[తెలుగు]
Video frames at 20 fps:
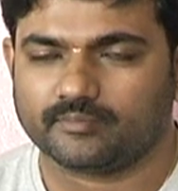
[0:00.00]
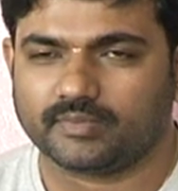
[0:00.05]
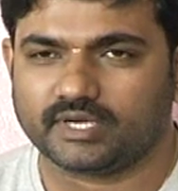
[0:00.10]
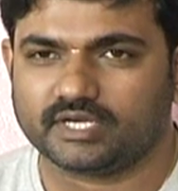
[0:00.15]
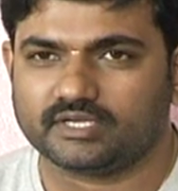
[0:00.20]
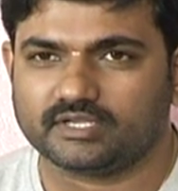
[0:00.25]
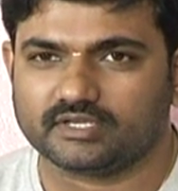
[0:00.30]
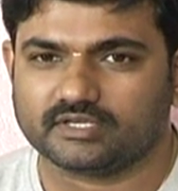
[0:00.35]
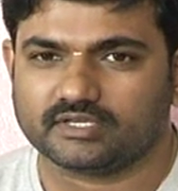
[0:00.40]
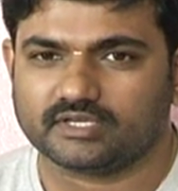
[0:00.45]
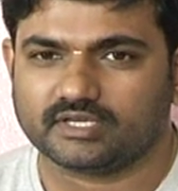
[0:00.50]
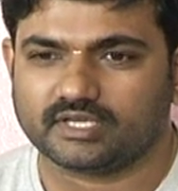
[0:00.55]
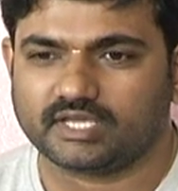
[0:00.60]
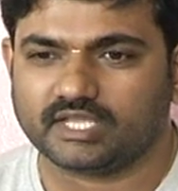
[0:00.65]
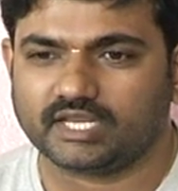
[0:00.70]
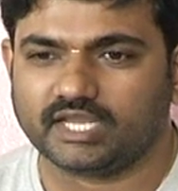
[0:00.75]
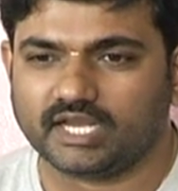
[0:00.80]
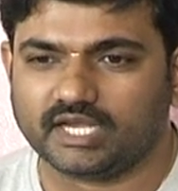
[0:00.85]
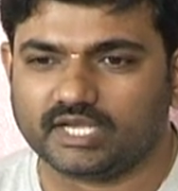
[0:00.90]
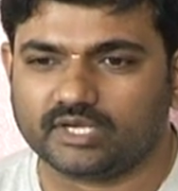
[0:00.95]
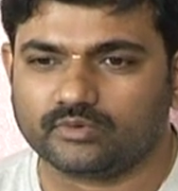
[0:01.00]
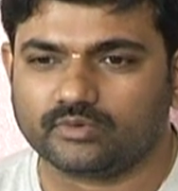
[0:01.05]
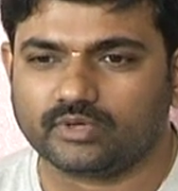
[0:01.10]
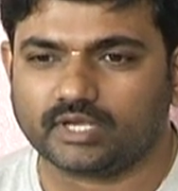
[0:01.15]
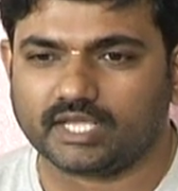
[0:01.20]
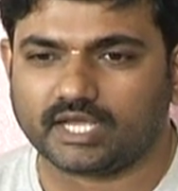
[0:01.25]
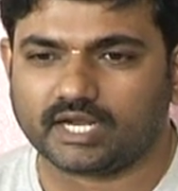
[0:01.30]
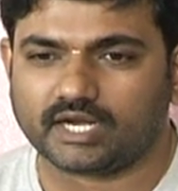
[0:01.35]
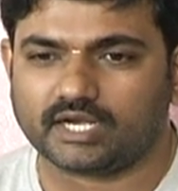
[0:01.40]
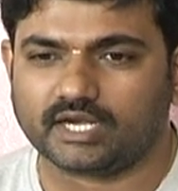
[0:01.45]
బట్
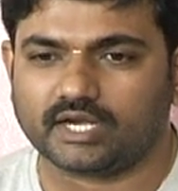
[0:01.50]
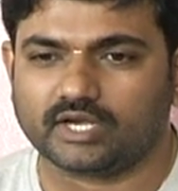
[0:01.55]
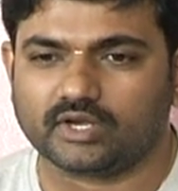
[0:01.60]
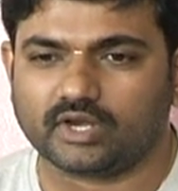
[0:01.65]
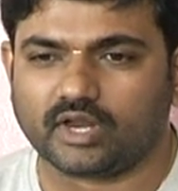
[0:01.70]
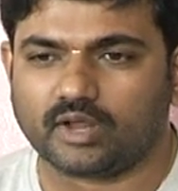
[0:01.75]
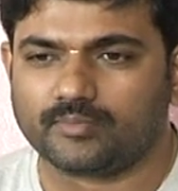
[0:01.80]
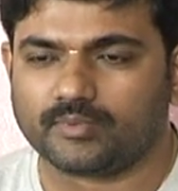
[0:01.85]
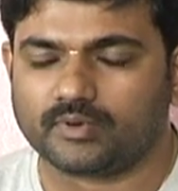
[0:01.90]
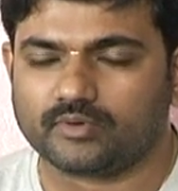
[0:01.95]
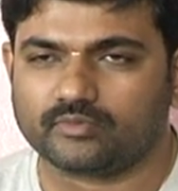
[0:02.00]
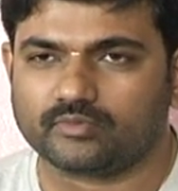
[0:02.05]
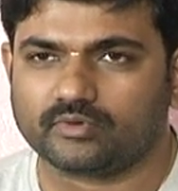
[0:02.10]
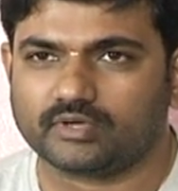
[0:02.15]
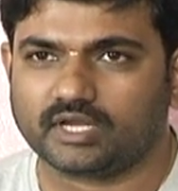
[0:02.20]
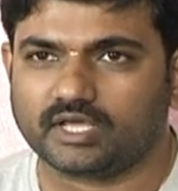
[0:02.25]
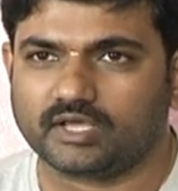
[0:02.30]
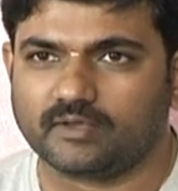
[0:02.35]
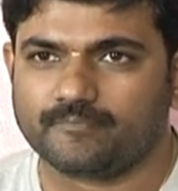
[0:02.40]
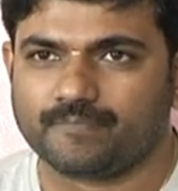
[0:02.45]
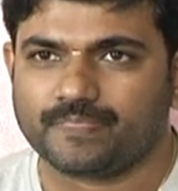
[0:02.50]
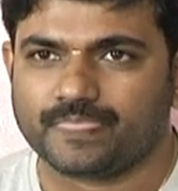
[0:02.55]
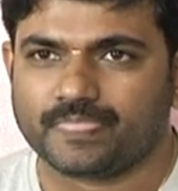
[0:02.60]
క్రియేటివ్గా ఎక్కడ డ్రాప్ అవ్వకుండా